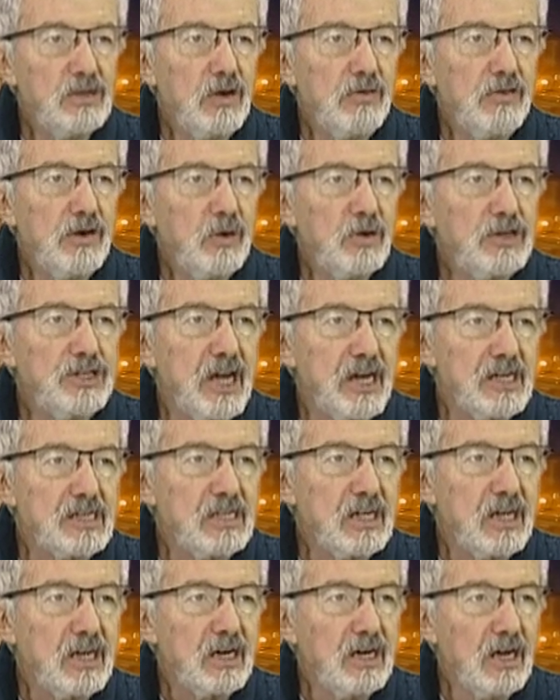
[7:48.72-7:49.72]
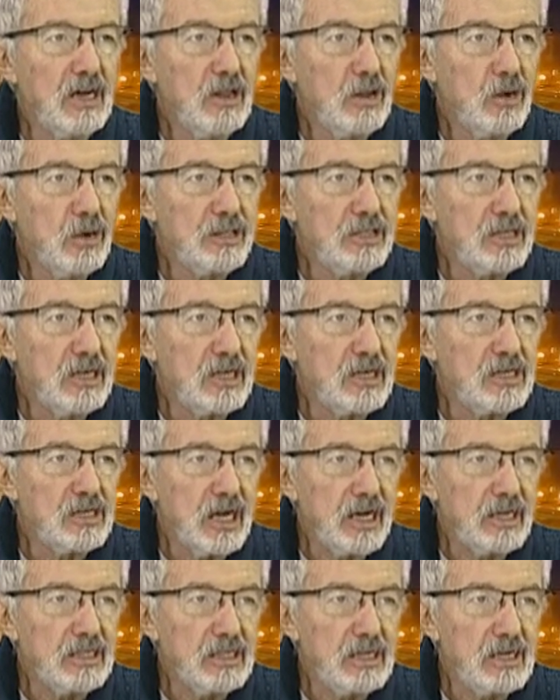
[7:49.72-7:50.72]
новые участники, голодные,
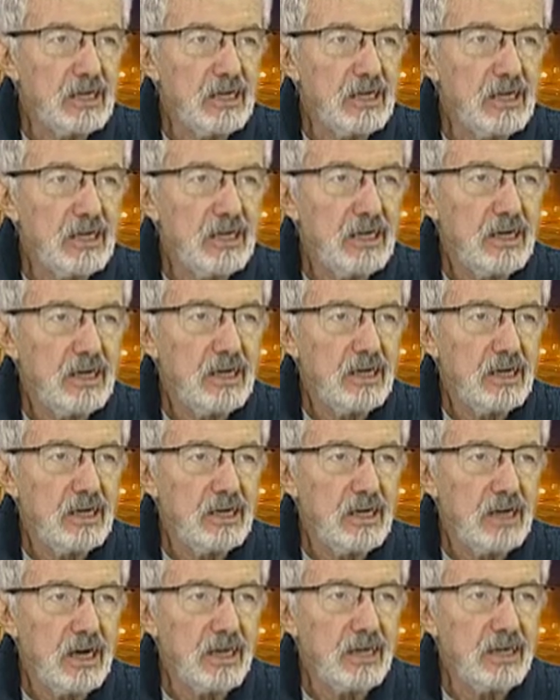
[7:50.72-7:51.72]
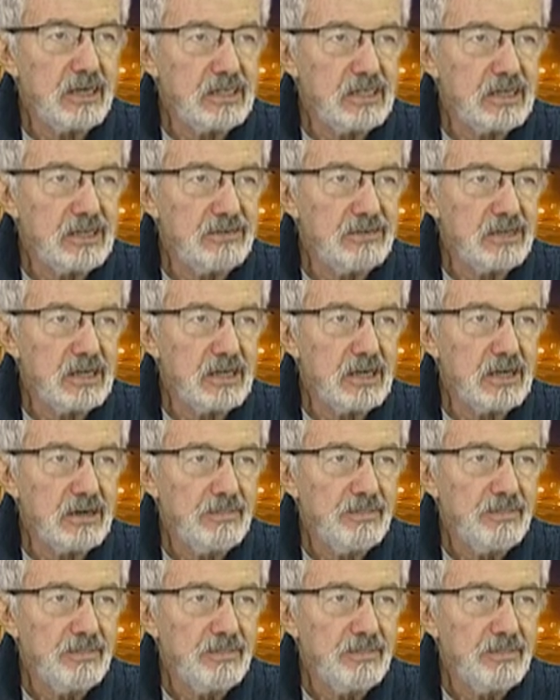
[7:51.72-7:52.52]
жадные, э, агрессивные.